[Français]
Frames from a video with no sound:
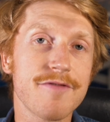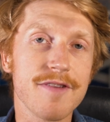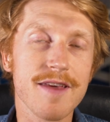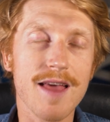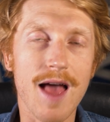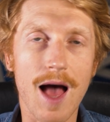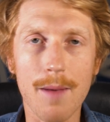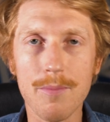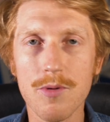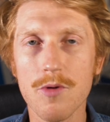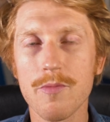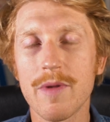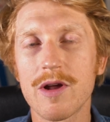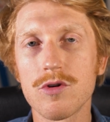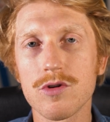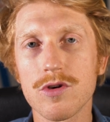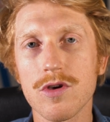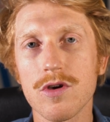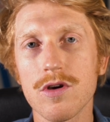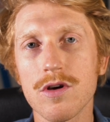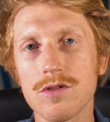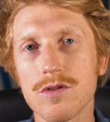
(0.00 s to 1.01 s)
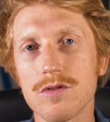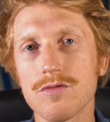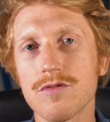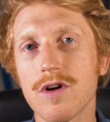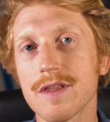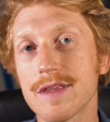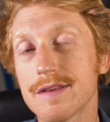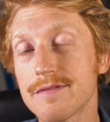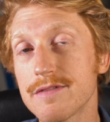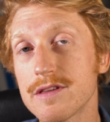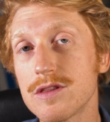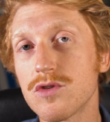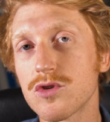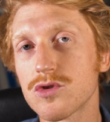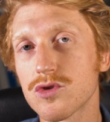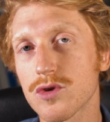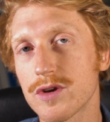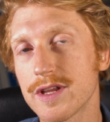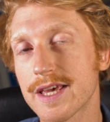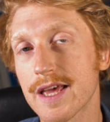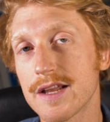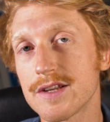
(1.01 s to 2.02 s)
me fait un peu mal au cœur de voir des vidéos
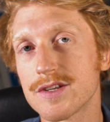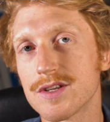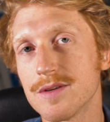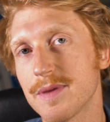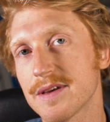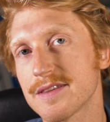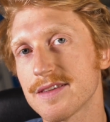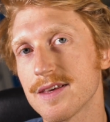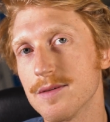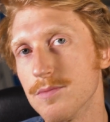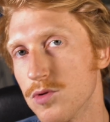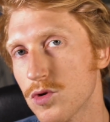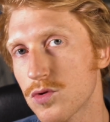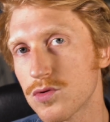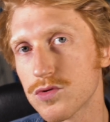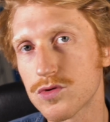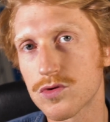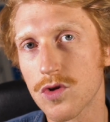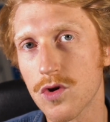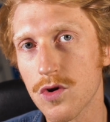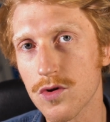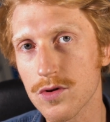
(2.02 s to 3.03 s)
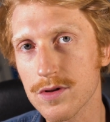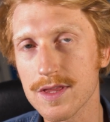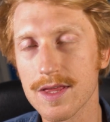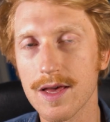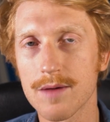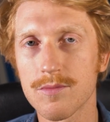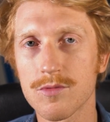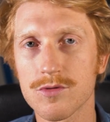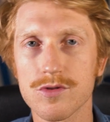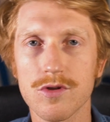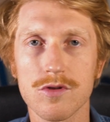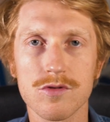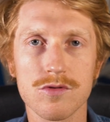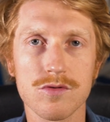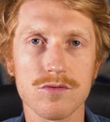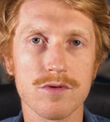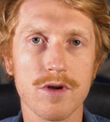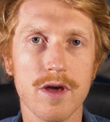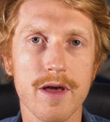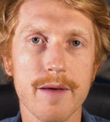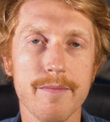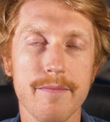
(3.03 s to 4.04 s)
sur lesquelles j'ai passé beaucoup de temps, qui à mon sens
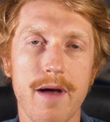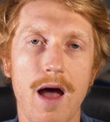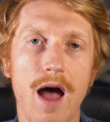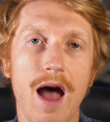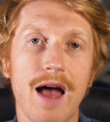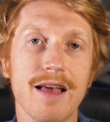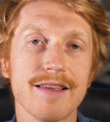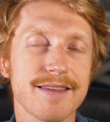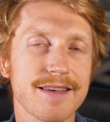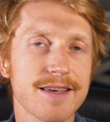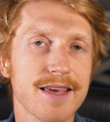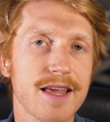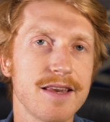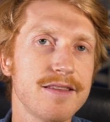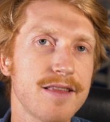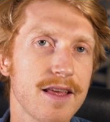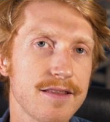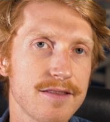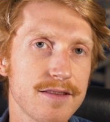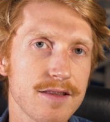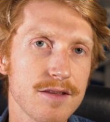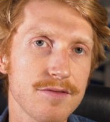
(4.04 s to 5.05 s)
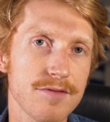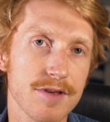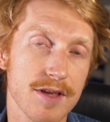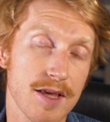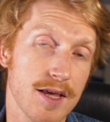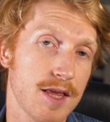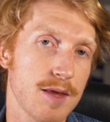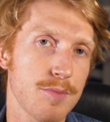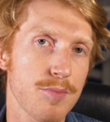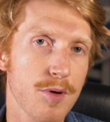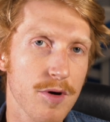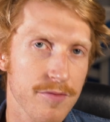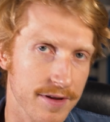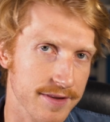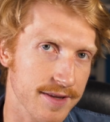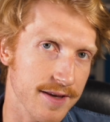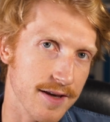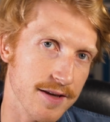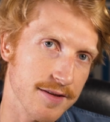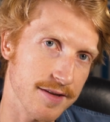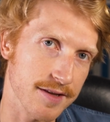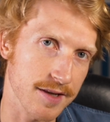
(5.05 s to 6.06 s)
sont quand même assez qualitatives et qui peuvent
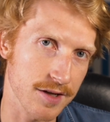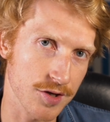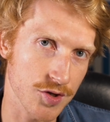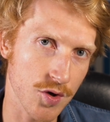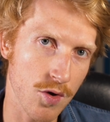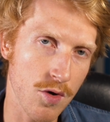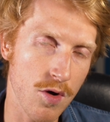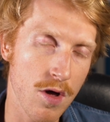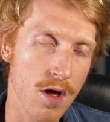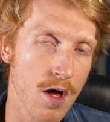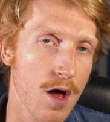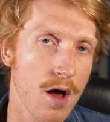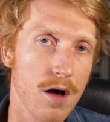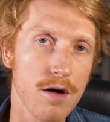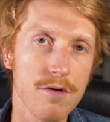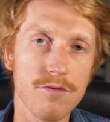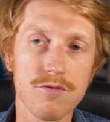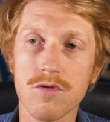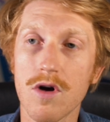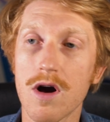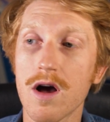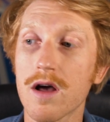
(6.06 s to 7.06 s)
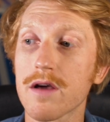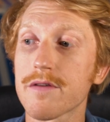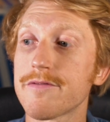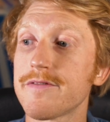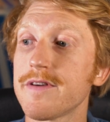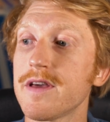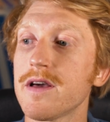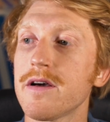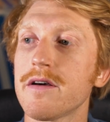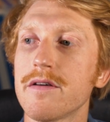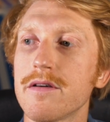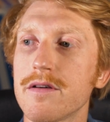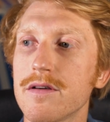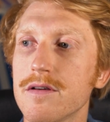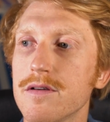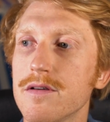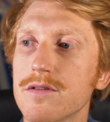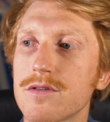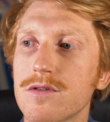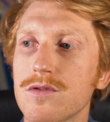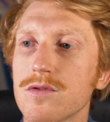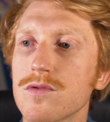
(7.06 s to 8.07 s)
intéresser des gens, voire faire
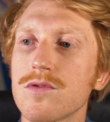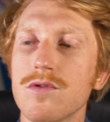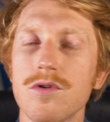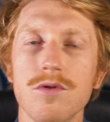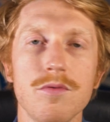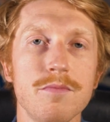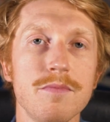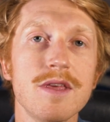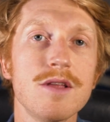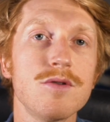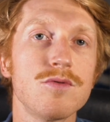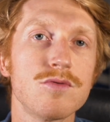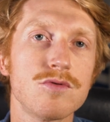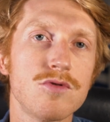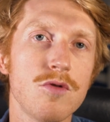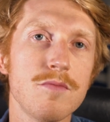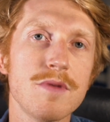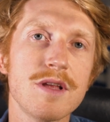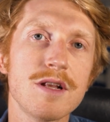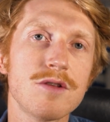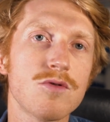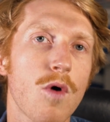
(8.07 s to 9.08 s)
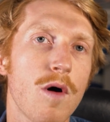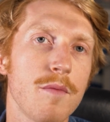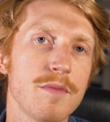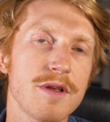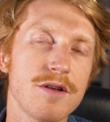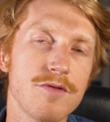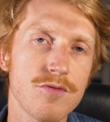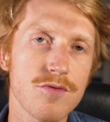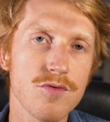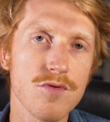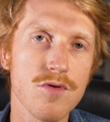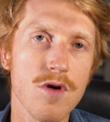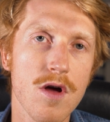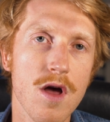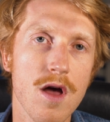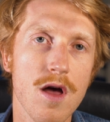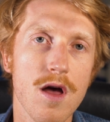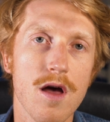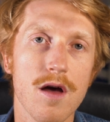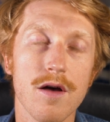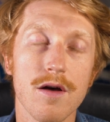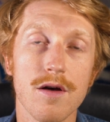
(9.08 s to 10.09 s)
euh, que 1000 ou 2000, 3000 vues,
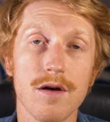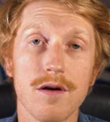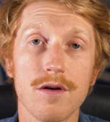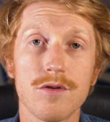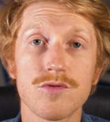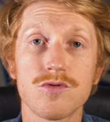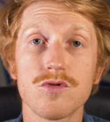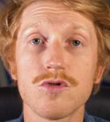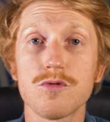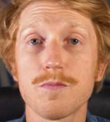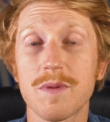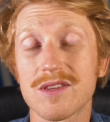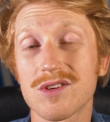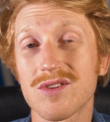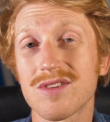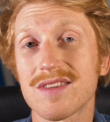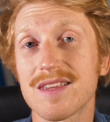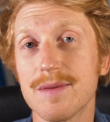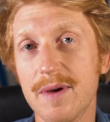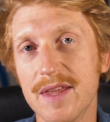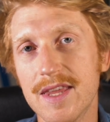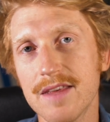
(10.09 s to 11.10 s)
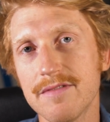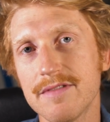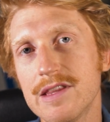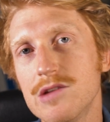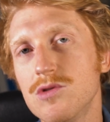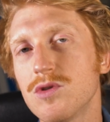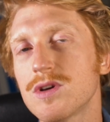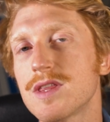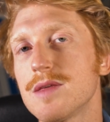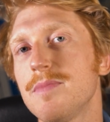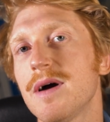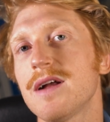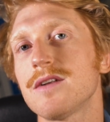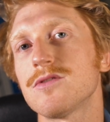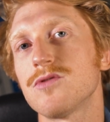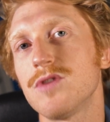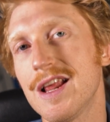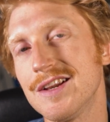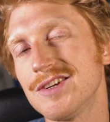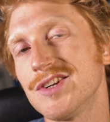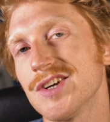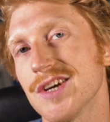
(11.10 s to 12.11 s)
euh, juste parce que c'est pas des vidéos qui parlent
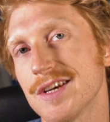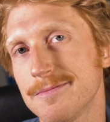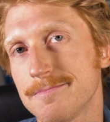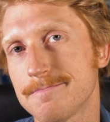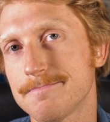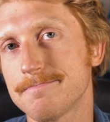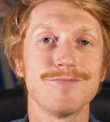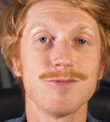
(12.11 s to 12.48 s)
de l'Algérie.